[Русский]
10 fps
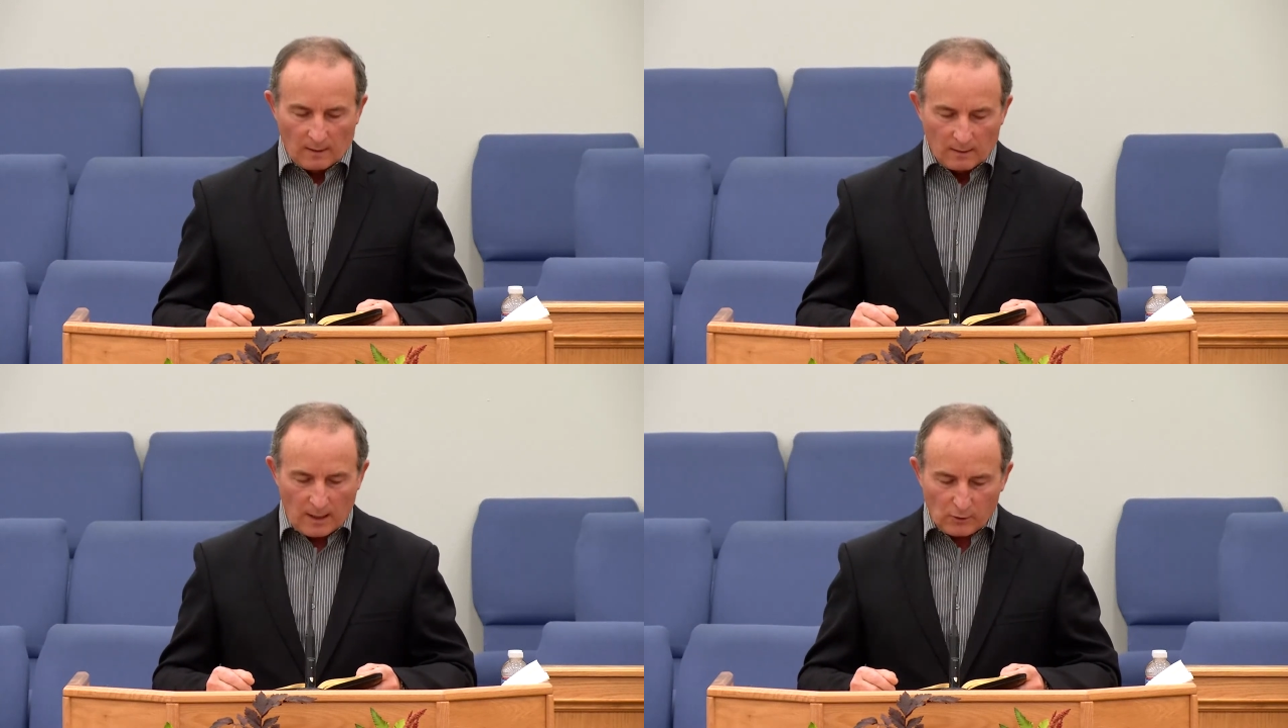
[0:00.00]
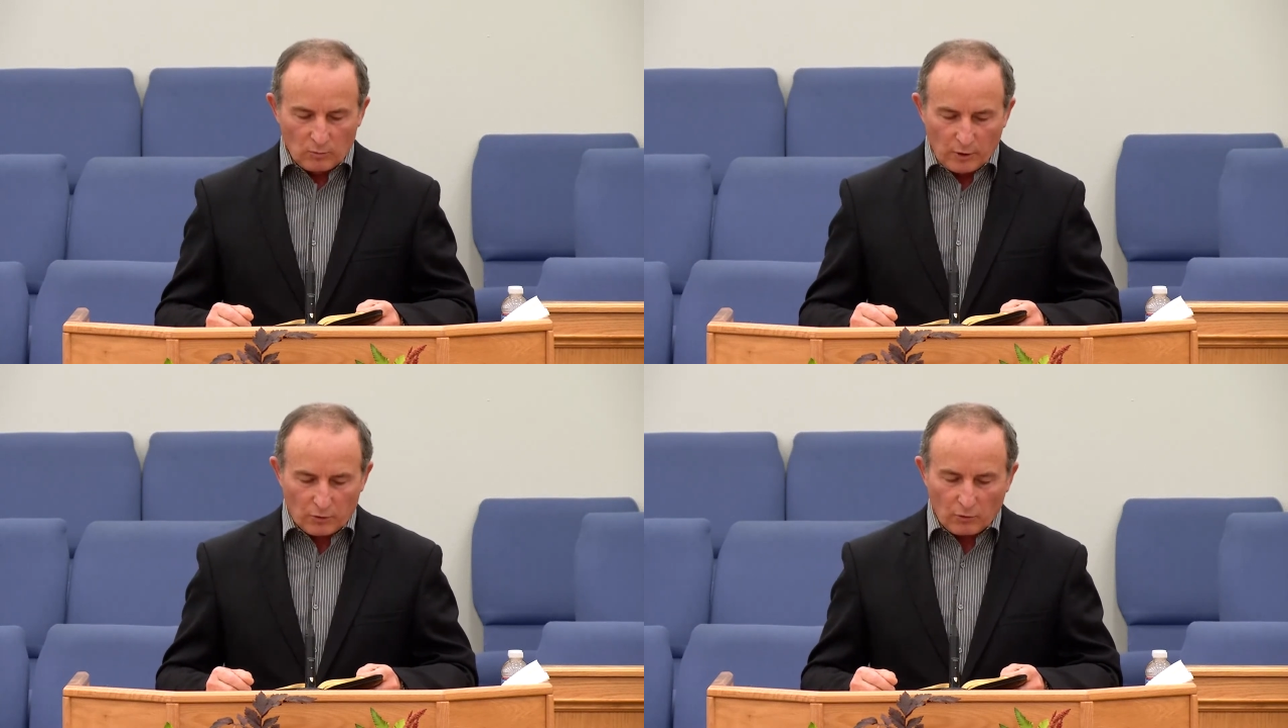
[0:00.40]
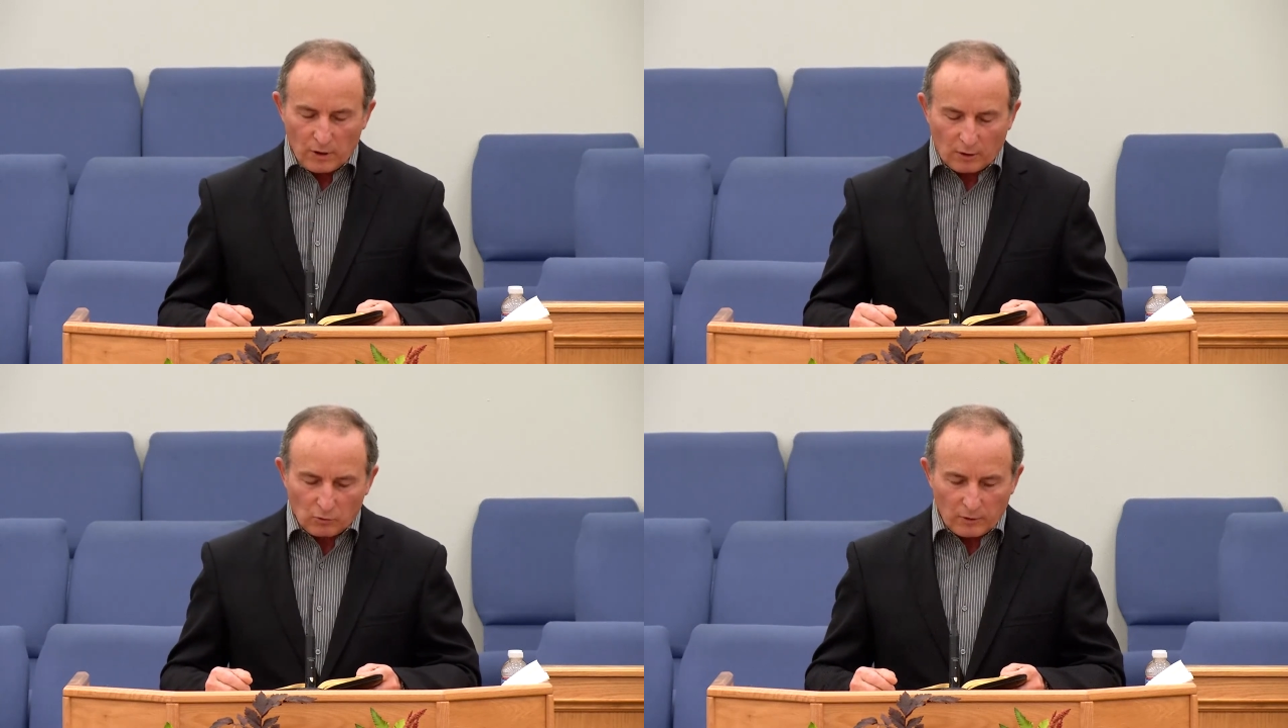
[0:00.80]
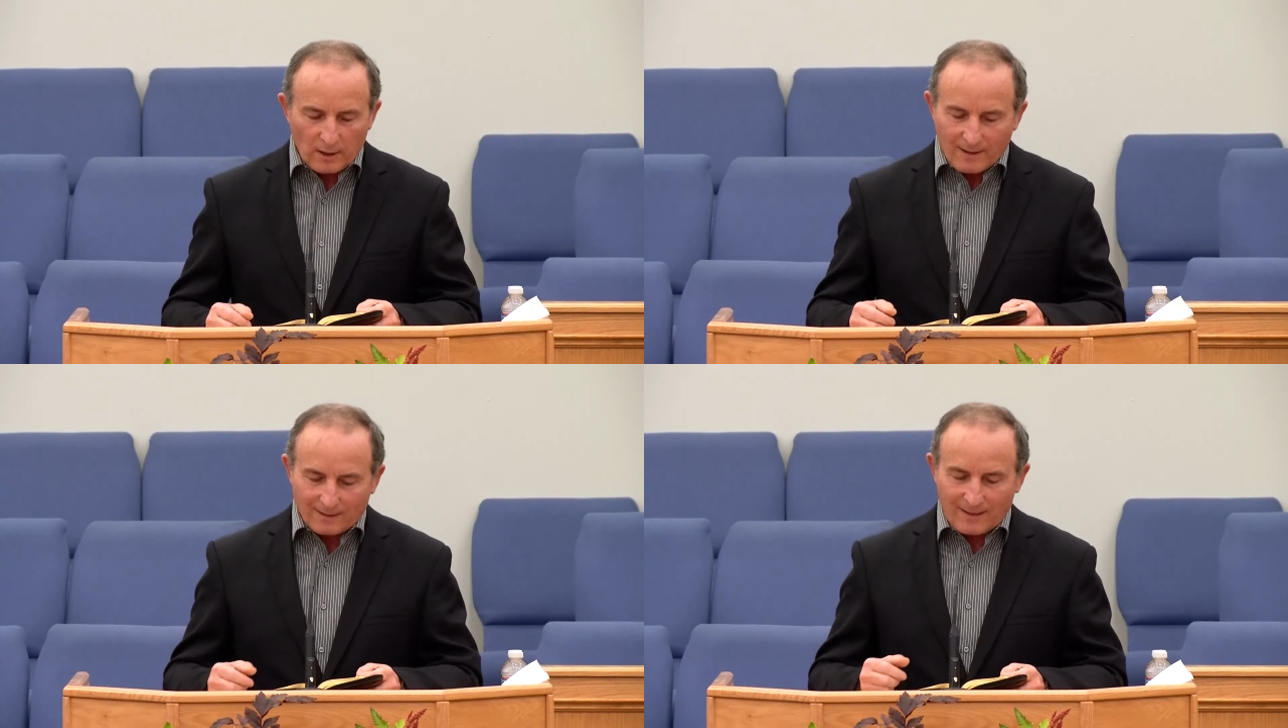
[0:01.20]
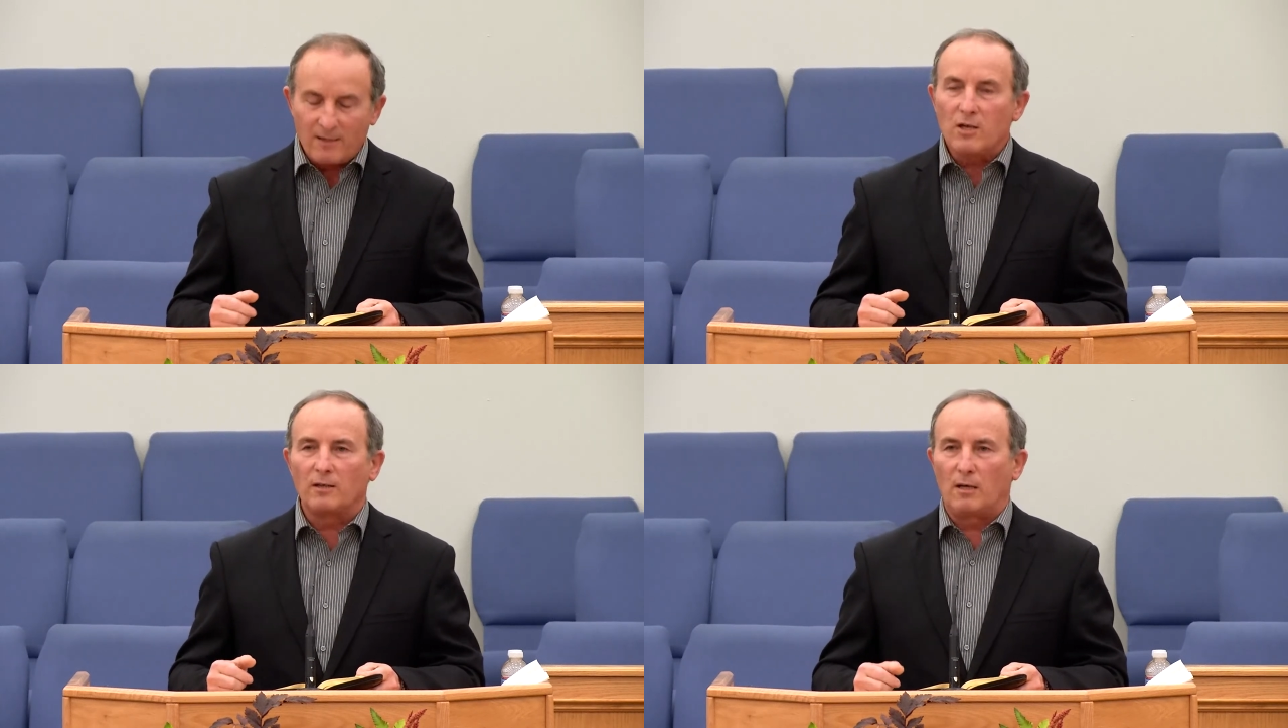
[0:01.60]
Я думаю, что никто никогда
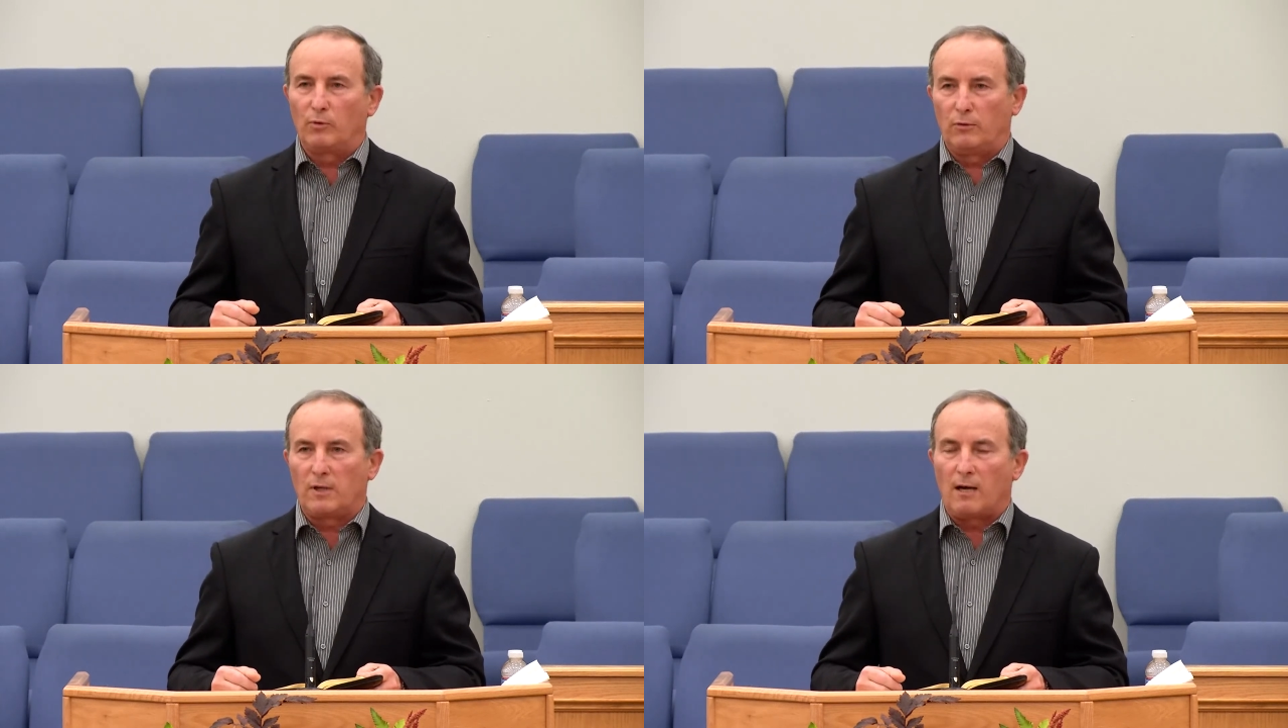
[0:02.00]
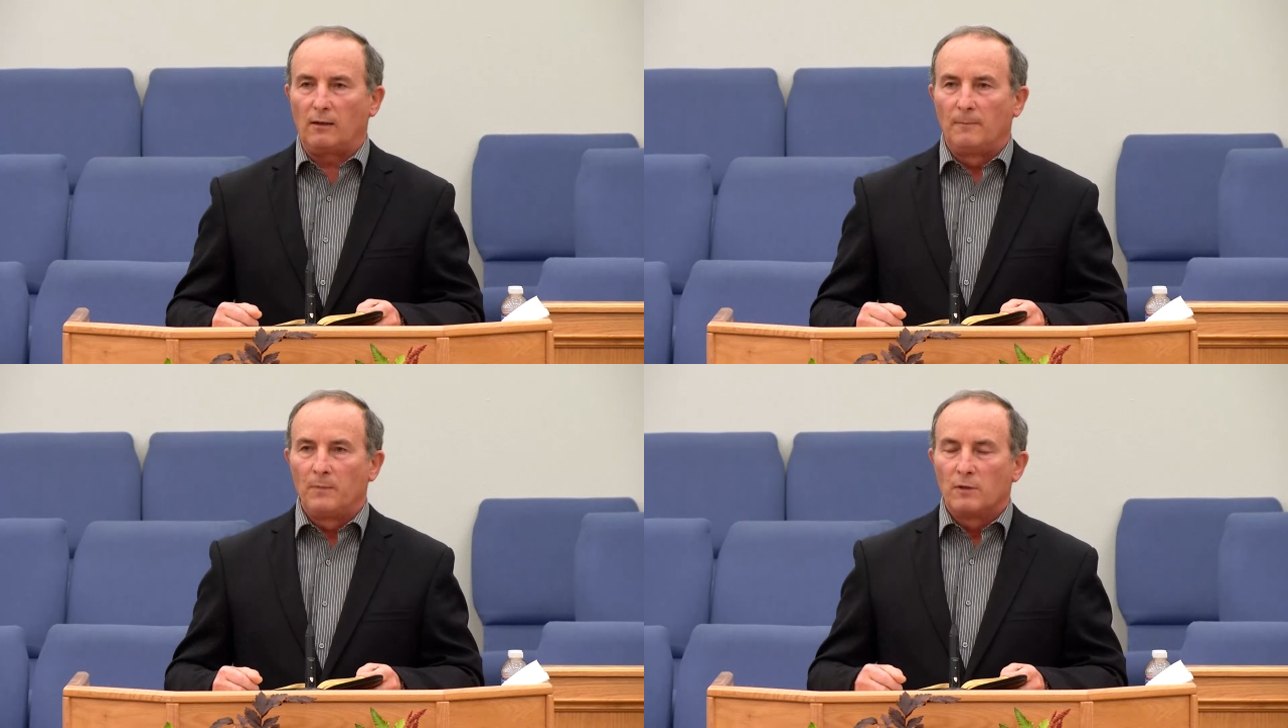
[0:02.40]
не наблюдал,